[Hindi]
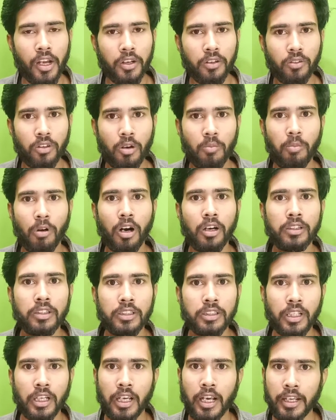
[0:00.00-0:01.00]
क्योंकि बहुत
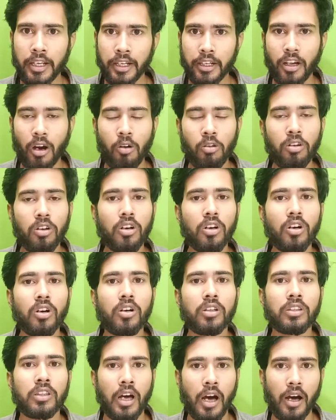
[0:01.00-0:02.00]
से जन का ये डाउट
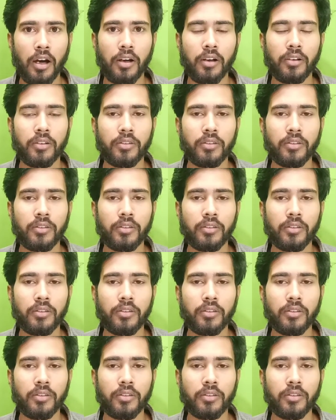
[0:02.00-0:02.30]
था